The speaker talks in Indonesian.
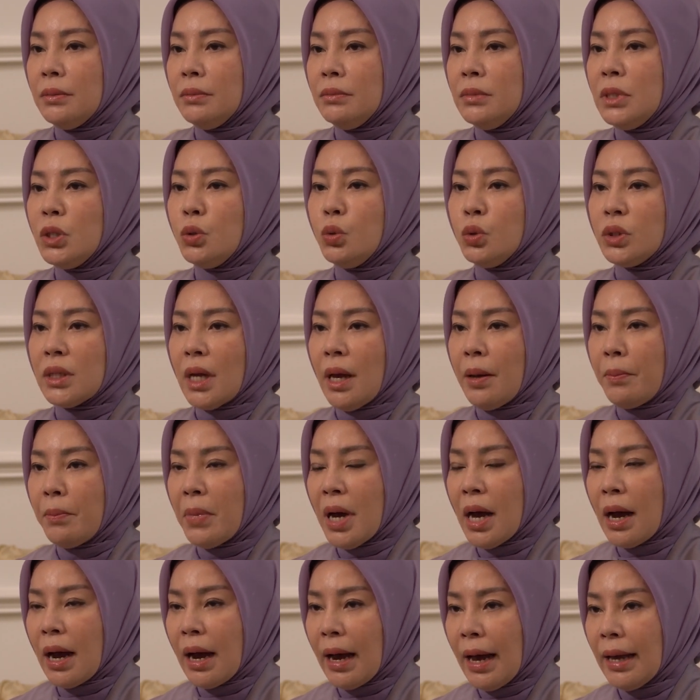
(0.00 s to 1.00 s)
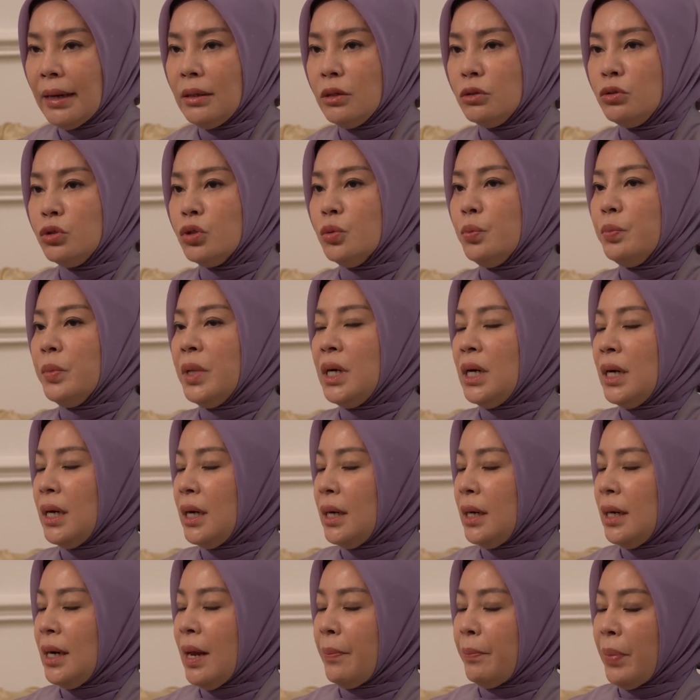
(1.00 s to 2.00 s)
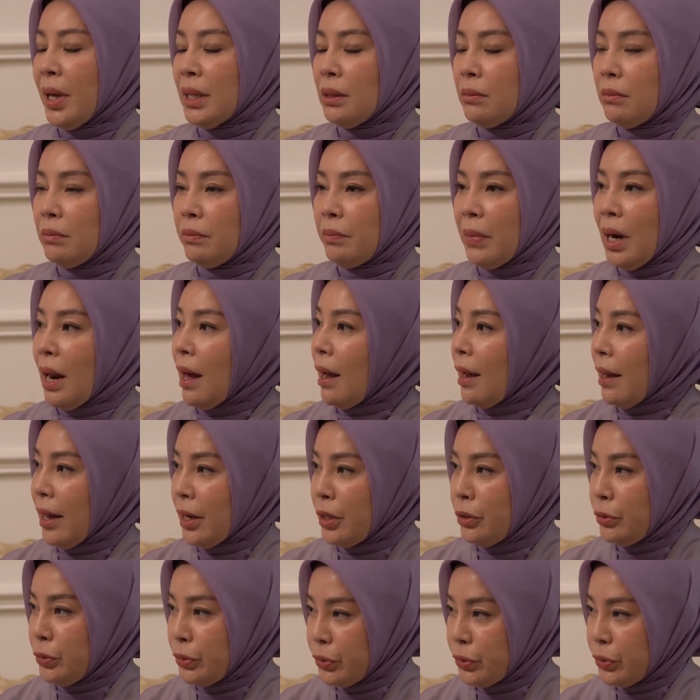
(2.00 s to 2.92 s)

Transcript: mengutamakan untuk mendapat pelanggan